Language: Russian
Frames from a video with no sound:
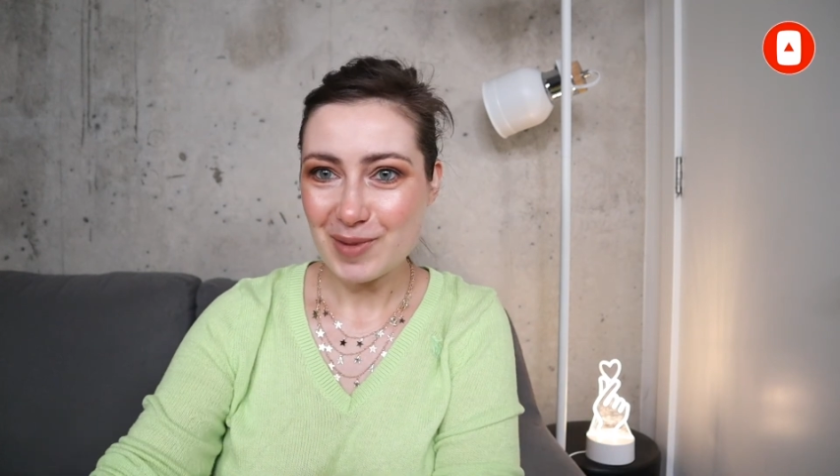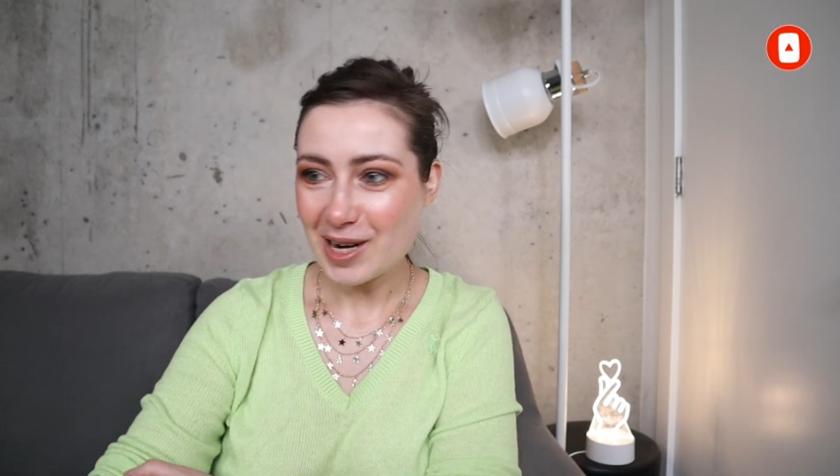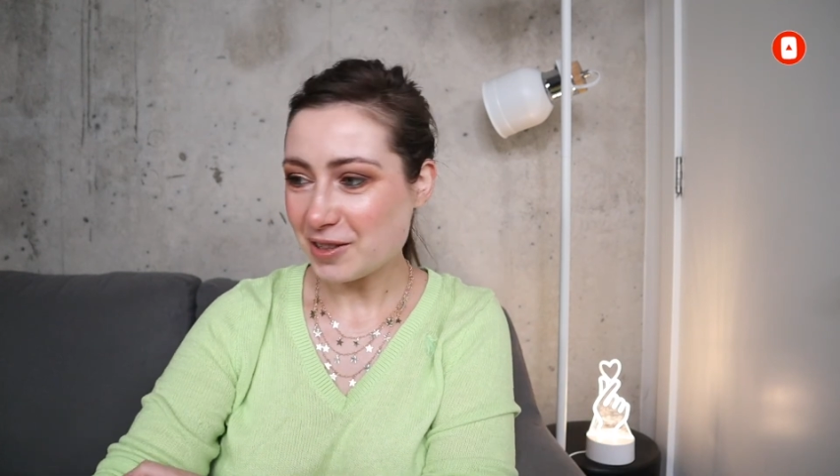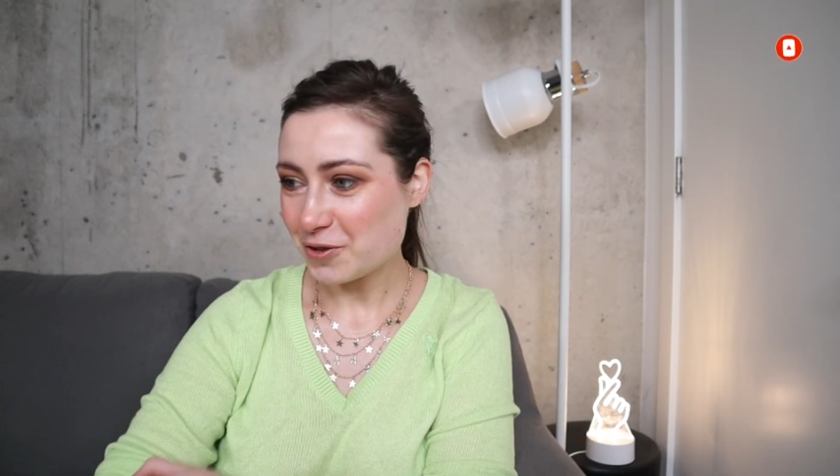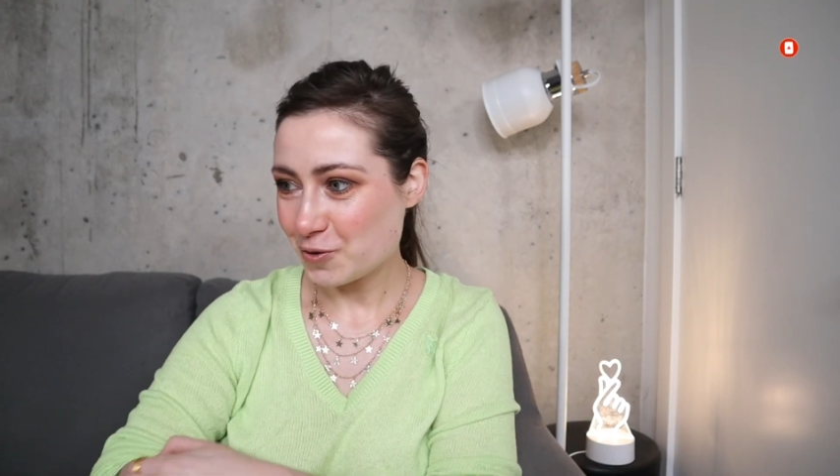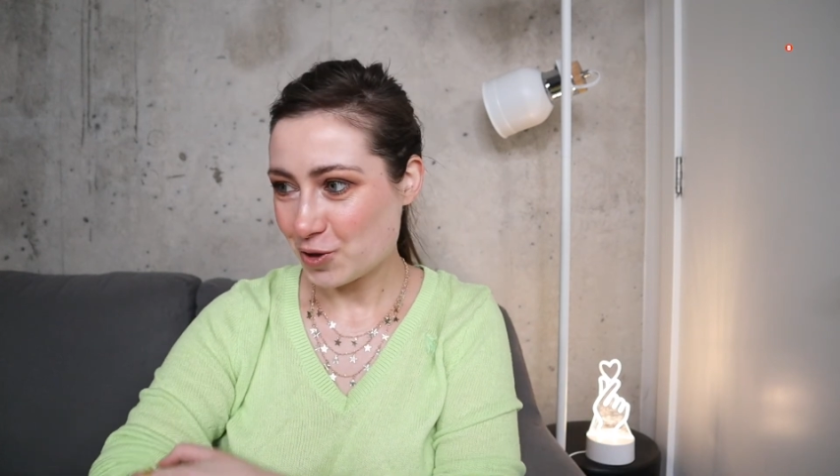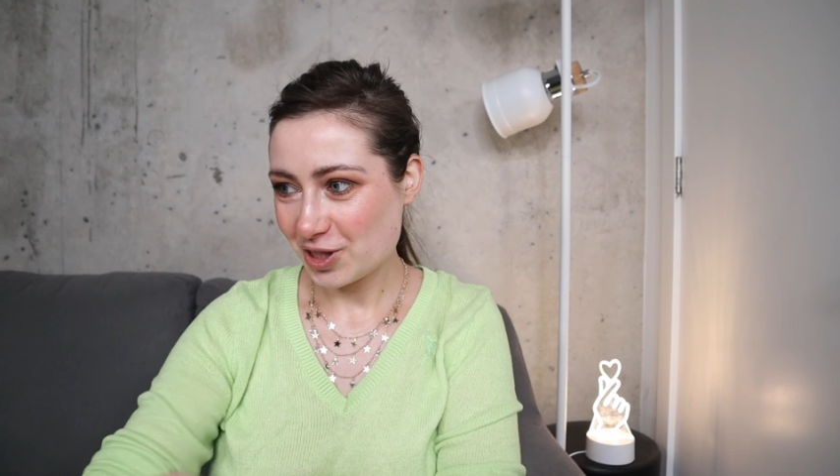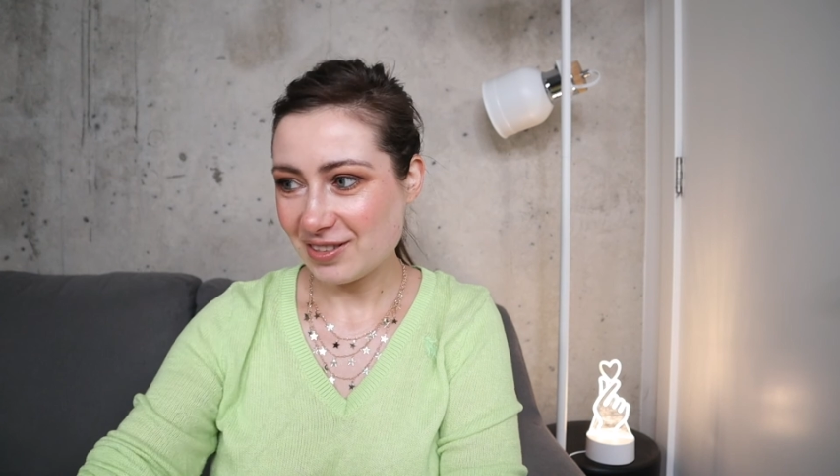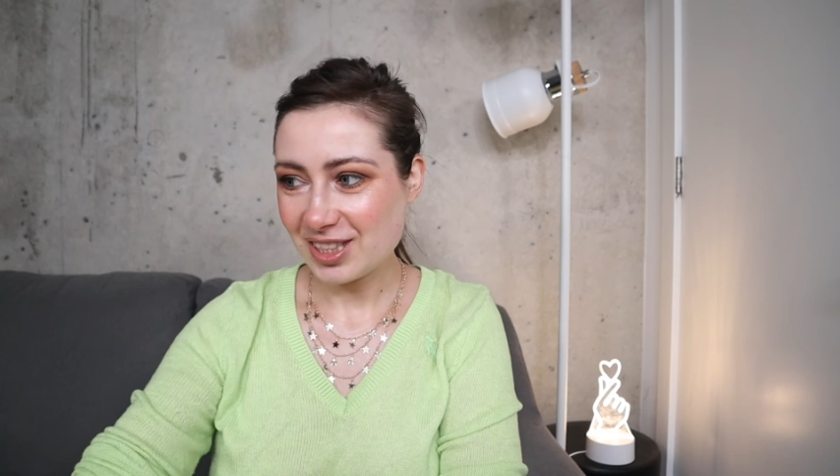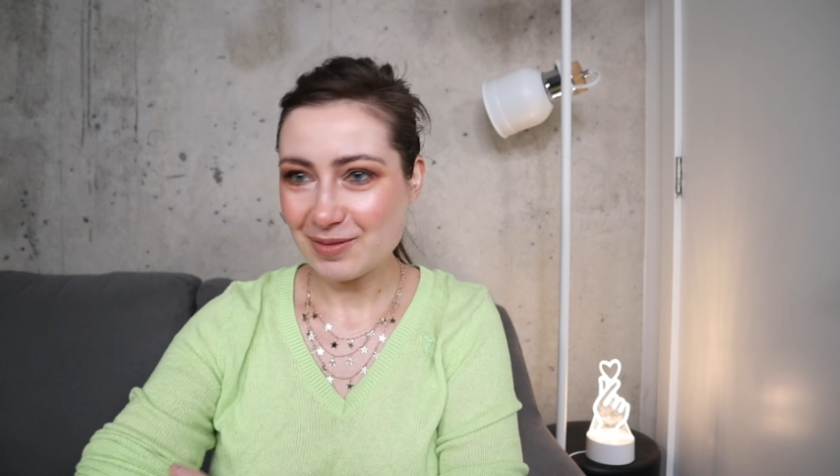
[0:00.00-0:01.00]
мартовскую уже
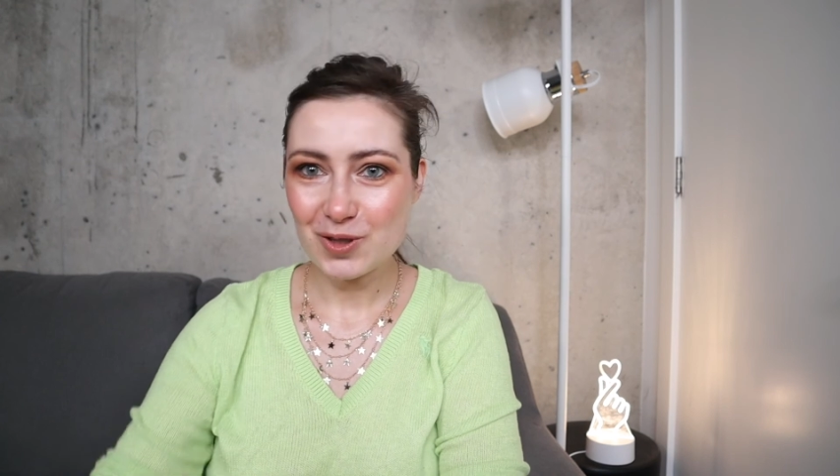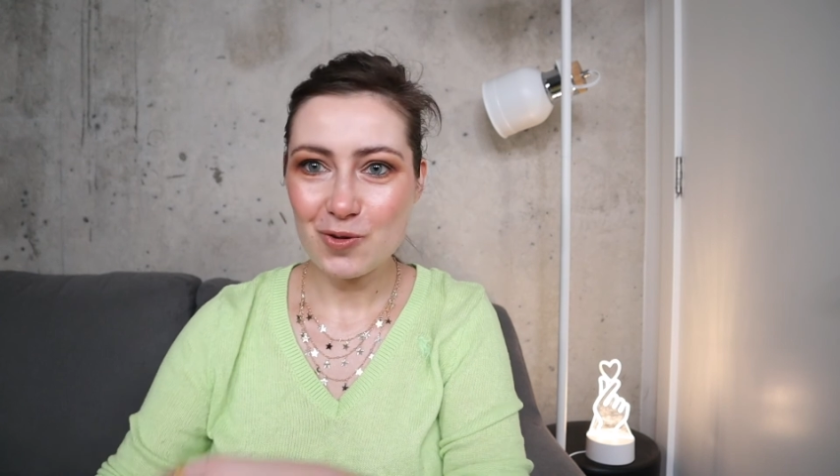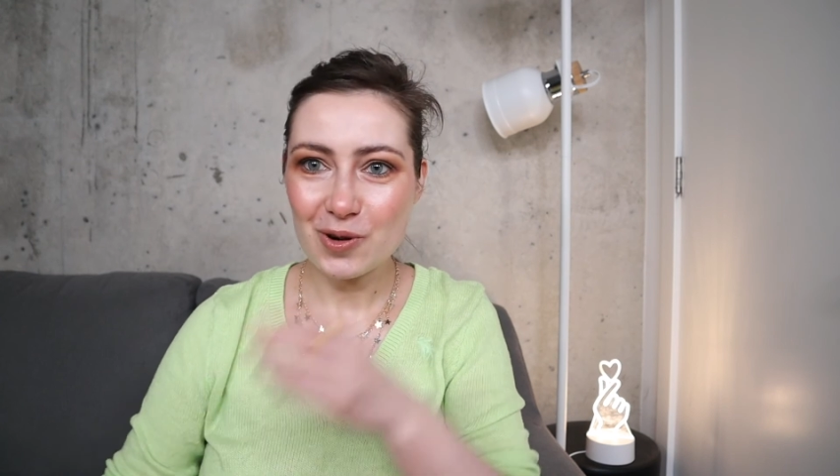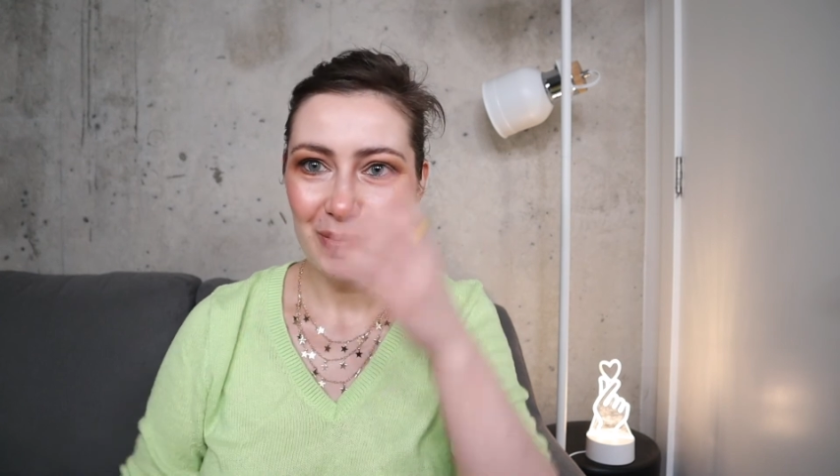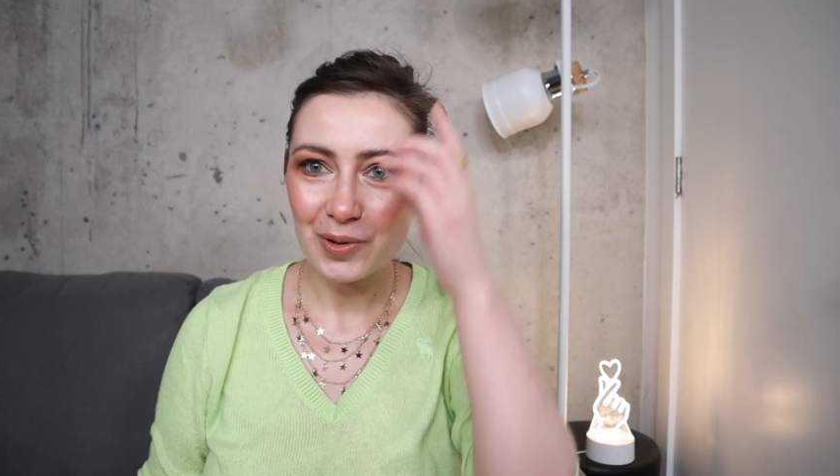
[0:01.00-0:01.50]
совсем скоро